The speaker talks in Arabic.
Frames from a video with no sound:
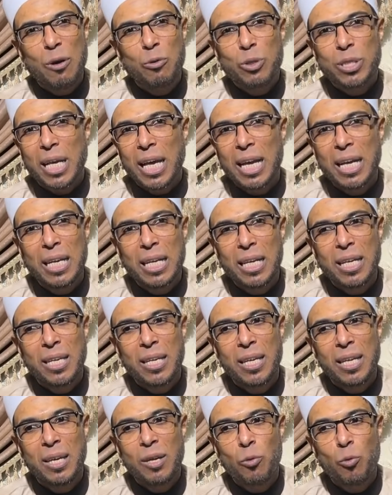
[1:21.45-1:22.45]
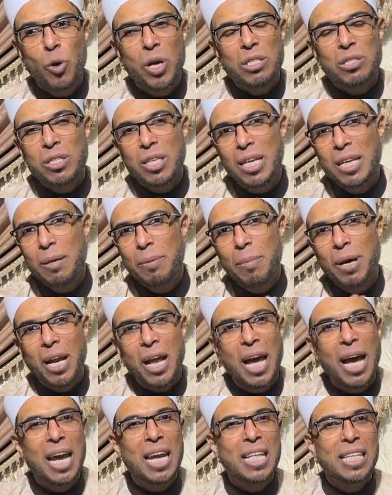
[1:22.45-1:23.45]
وتخليني واصل
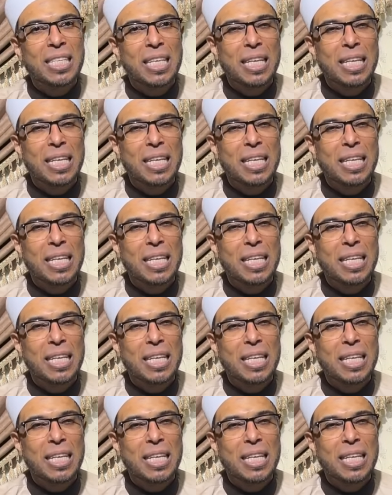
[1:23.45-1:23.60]
لمرحله